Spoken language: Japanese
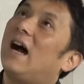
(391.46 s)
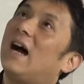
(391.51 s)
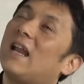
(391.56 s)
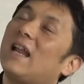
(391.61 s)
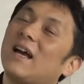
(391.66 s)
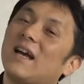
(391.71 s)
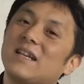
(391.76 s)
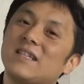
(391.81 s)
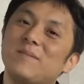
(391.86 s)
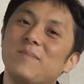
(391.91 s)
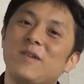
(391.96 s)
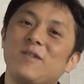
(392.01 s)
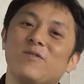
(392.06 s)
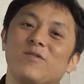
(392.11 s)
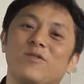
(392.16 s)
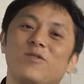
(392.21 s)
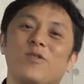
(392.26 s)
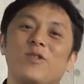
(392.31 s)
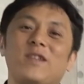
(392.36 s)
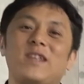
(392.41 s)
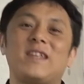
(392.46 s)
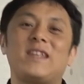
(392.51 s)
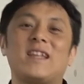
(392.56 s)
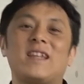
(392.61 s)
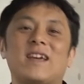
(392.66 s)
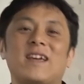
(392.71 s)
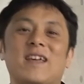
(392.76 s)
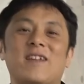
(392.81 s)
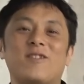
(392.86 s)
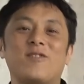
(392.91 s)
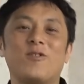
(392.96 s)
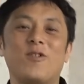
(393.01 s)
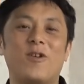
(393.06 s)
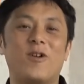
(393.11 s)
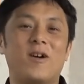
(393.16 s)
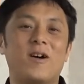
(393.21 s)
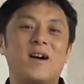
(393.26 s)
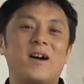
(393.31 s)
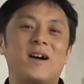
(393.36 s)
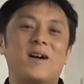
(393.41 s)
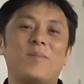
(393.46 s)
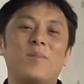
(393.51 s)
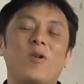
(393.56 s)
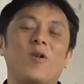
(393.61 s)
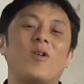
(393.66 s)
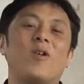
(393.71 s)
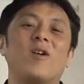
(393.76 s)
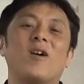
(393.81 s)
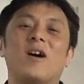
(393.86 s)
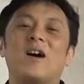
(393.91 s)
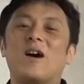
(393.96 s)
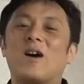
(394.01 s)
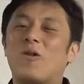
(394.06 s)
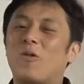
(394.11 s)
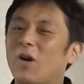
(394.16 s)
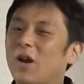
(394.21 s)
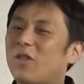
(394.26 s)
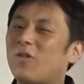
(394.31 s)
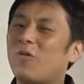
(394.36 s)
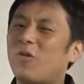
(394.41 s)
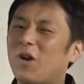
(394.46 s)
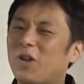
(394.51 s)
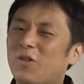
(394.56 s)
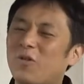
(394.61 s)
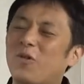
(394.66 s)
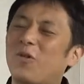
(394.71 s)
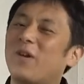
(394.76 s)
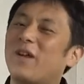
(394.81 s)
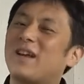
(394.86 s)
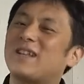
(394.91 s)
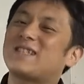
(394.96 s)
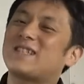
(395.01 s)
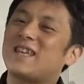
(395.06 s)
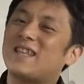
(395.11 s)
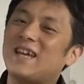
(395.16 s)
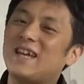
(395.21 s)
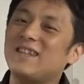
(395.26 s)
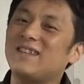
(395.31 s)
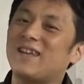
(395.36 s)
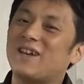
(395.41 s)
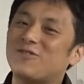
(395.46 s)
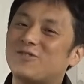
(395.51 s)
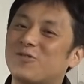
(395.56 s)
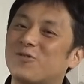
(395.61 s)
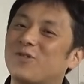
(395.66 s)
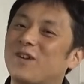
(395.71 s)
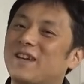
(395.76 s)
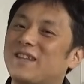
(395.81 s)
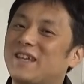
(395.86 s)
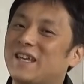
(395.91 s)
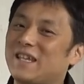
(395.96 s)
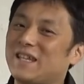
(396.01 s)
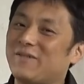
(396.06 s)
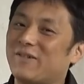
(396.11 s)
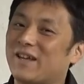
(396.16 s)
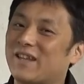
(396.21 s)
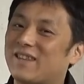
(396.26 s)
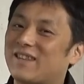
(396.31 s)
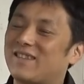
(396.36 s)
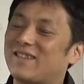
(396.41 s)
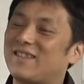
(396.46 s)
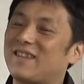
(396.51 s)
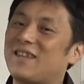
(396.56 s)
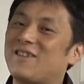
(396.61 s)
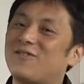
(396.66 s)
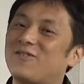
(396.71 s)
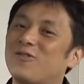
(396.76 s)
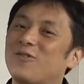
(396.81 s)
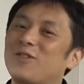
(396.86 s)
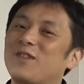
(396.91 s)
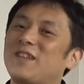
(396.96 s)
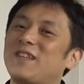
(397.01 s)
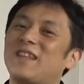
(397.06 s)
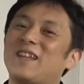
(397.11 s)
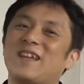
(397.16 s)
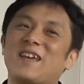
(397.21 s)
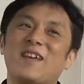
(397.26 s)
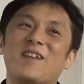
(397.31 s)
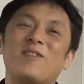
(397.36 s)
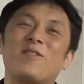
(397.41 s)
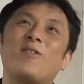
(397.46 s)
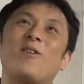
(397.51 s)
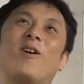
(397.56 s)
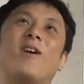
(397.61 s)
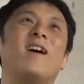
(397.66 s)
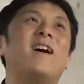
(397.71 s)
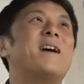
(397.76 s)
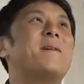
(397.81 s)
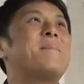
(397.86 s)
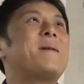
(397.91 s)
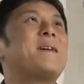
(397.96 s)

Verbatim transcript: あらかじめ言っといていただけると、もうこれとこれとこれがつけたいんだよ将来的にはって言っといていただけると、